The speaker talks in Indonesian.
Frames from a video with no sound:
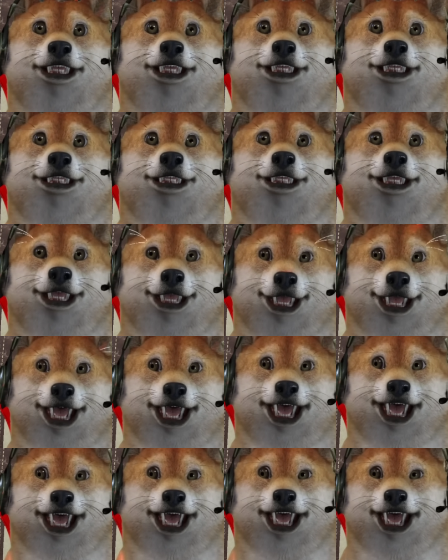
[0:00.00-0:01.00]
oke
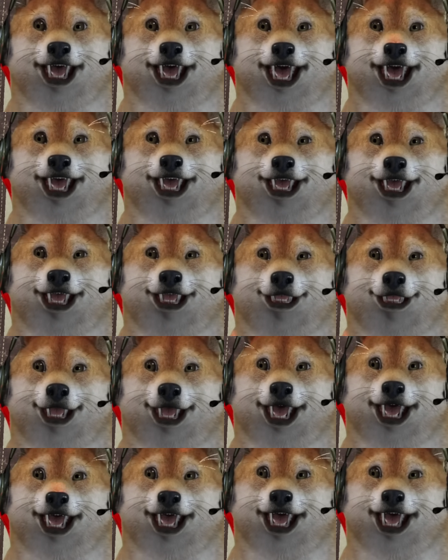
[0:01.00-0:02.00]
entry
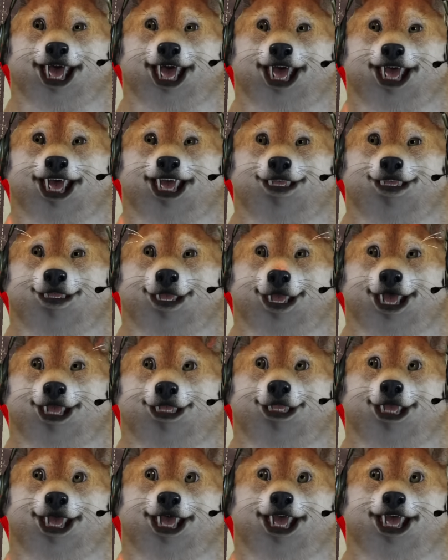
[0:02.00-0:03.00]
eh, entry
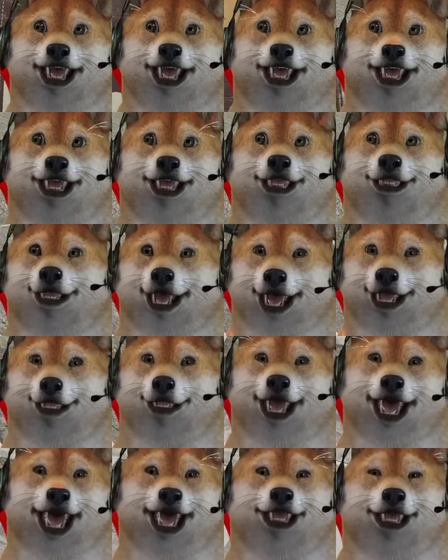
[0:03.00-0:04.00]
regulation oke
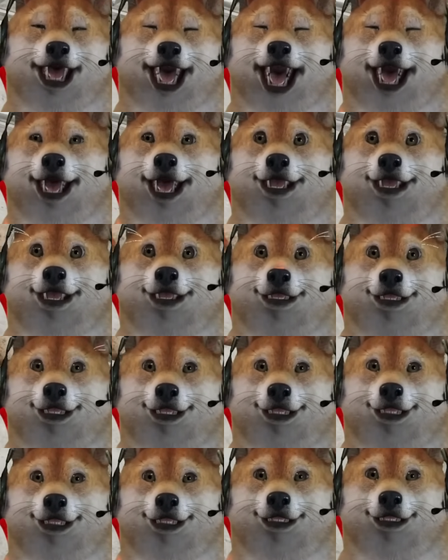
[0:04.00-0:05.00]
udah sih udah kan
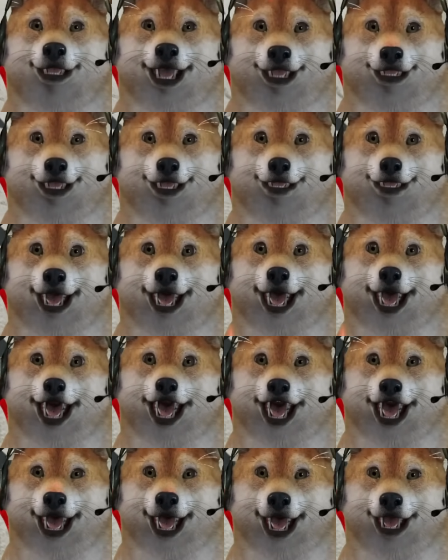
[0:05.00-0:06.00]
eh mobil
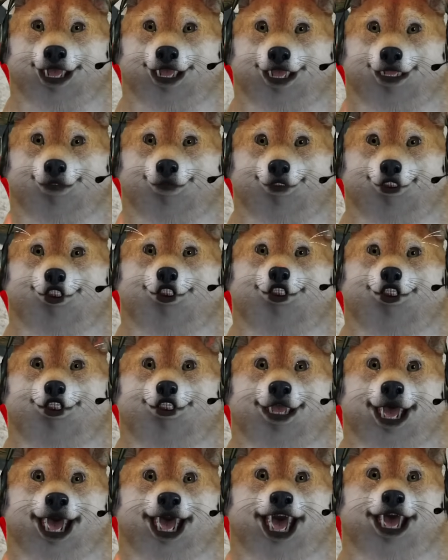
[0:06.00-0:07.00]
mobil cek dulu
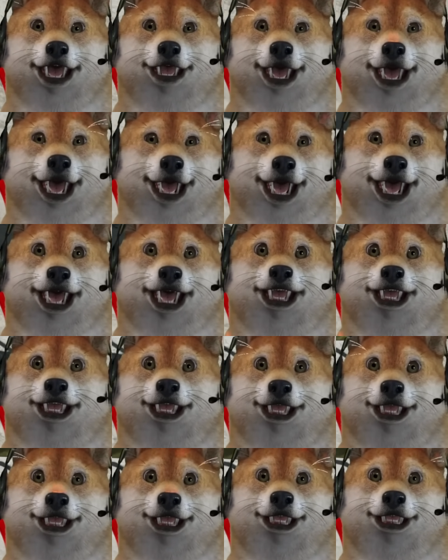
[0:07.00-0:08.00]
lupa nih obit nih
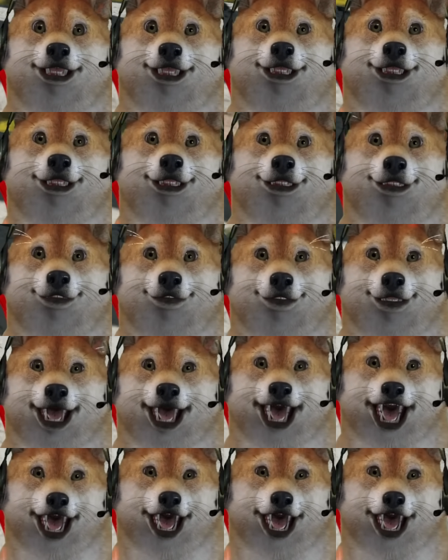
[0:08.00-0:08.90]
ban